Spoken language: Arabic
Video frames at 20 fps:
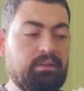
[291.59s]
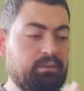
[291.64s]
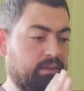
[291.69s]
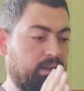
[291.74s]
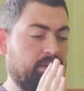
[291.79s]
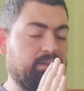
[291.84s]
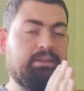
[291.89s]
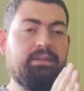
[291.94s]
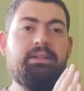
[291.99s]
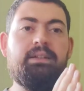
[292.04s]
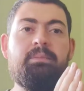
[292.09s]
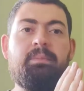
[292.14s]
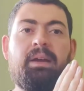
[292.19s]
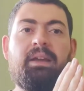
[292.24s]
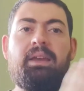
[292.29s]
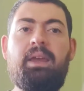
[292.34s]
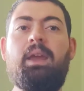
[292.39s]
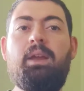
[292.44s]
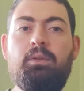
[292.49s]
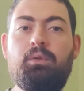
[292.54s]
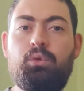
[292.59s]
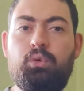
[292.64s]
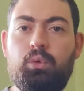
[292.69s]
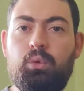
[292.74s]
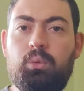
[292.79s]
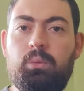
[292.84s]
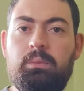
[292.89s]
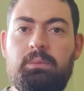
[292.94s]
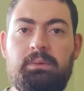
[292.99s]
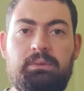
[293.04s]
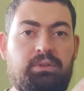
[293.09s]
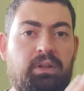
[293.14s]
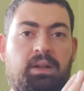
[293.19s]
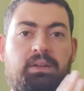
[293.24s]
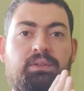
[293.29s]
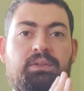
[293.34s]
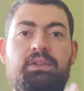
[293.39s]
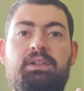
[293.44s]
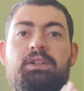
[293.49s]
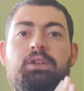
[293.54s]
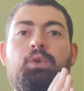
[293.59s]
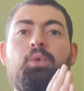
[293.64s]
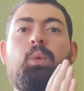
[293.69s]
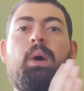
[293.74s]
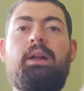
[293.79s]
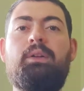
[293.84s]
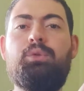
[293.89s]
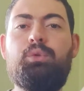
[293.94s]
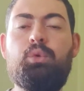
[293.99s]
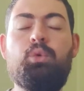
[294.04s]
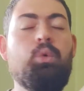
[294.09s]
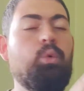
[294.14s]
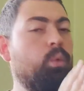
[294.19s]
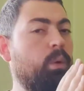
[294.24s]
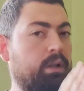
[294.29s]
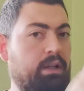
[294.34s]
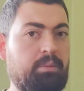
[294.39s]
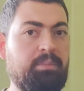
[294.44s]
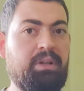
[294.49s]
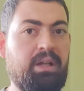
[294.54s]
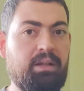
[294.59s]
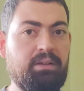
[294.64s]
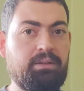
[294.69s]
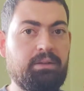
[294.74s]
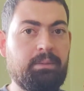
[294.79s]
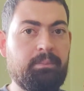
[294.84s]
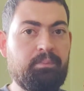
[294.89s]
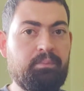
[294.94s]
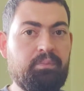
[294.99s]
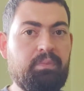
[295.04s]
تعطيه مكانته تعطيه وقته وأنا برأيي